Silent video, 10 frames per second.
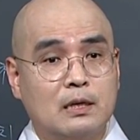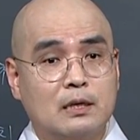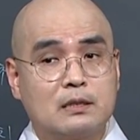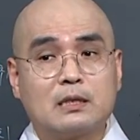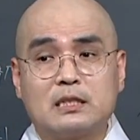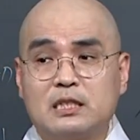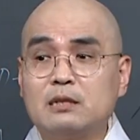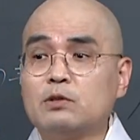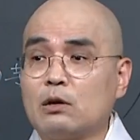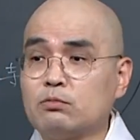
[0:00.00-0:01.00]
어, 그러니까
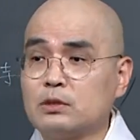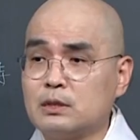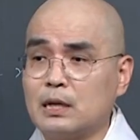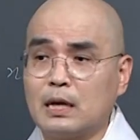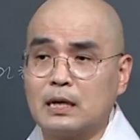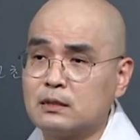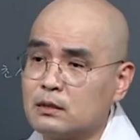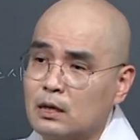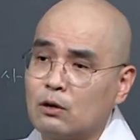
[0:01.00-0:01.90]
지금 여러분들이 생각하시는